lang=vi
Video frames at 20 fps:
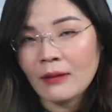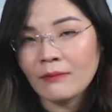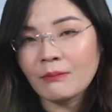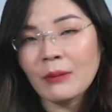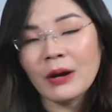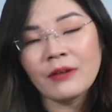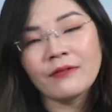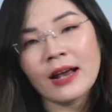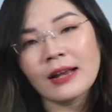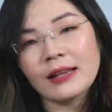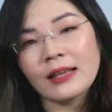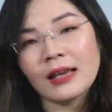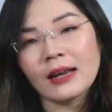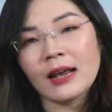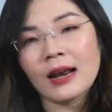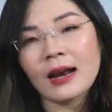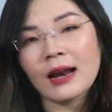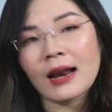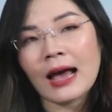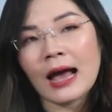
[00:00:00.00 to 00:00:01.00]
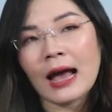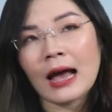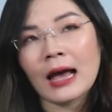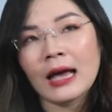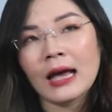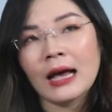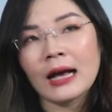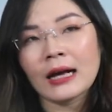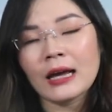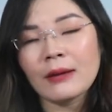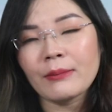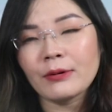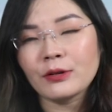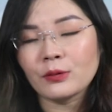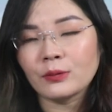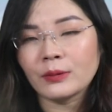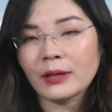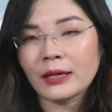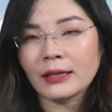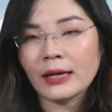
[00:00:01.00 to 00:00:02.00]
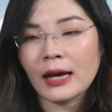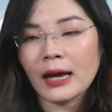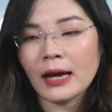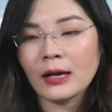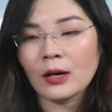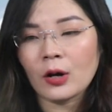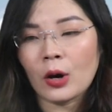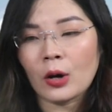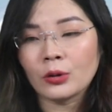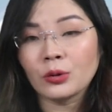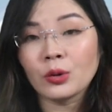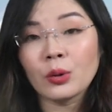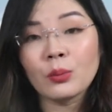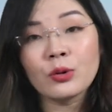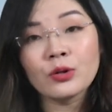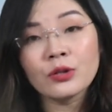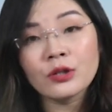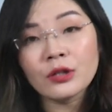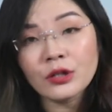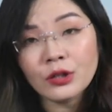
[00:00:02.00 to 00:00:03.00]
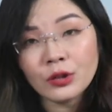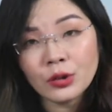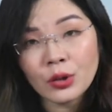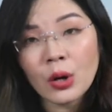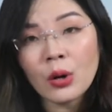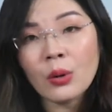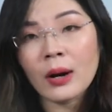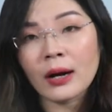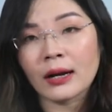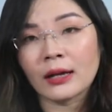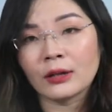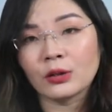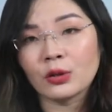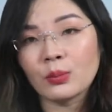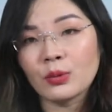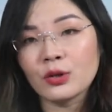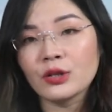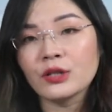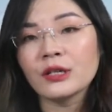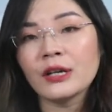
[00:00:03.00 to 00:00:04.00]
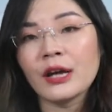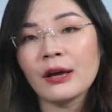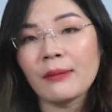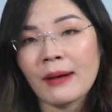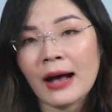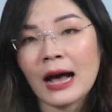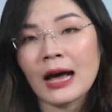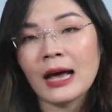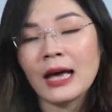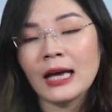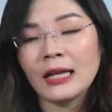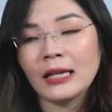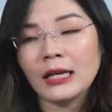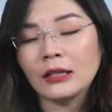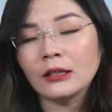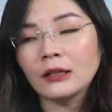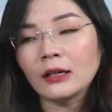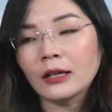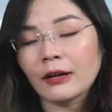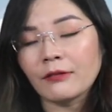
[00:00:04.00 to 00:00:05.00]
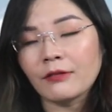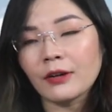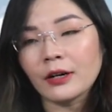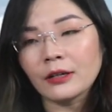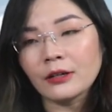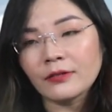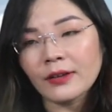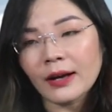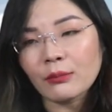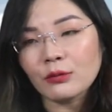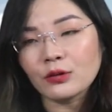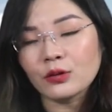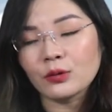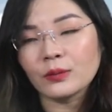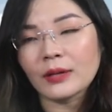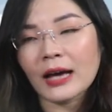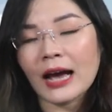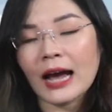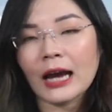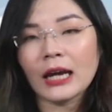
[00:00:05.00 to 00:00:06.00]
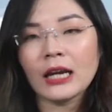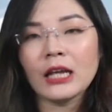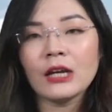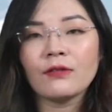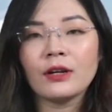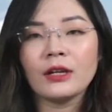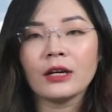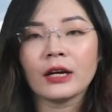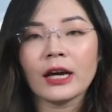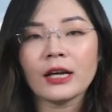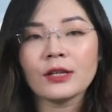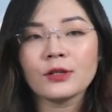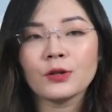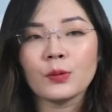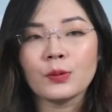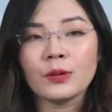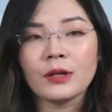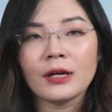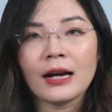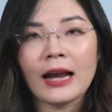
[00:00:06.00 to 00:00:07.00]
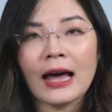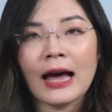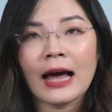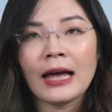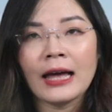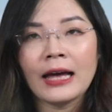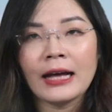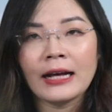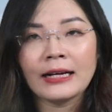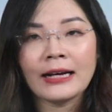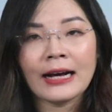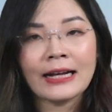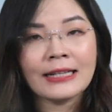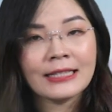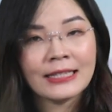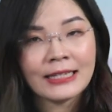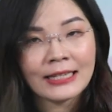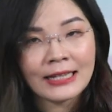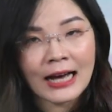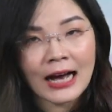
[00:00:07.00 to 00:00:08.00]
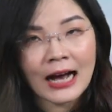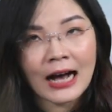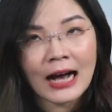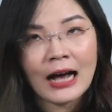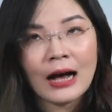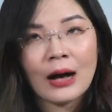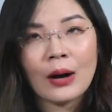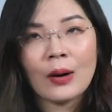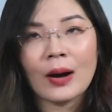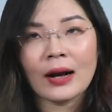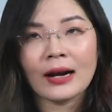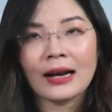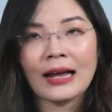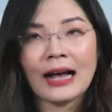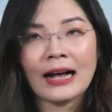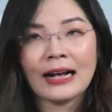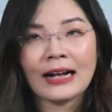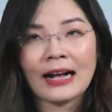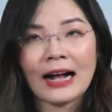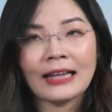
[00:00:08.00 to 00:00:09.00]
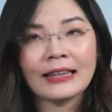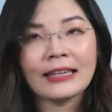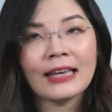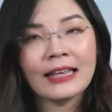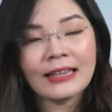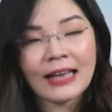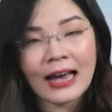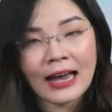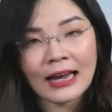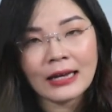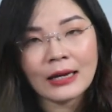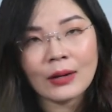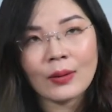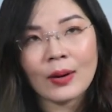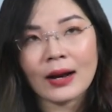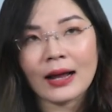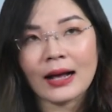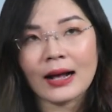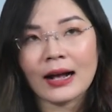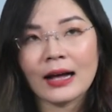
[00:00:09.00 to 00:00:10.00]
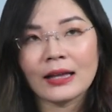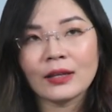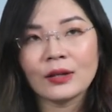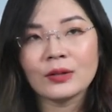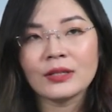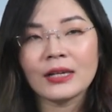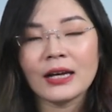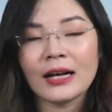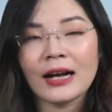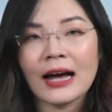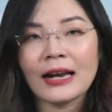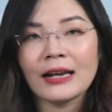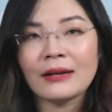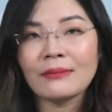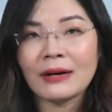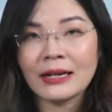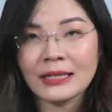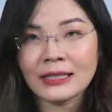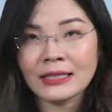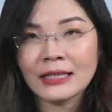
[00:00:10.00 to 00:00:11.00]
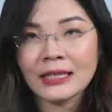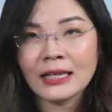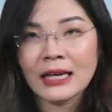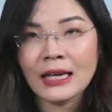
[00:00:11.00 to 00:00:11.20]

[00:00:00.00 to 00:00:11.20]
Bởi vậy thế nên là khi mà chúng ta thấy có tomosuruto hoặc là tomosureba thì thường cái phần ngữ pháp của chúng ta hay đi với những cách dùng như là gachida hoặc là kanenai hoặc là kanose ga arimasu.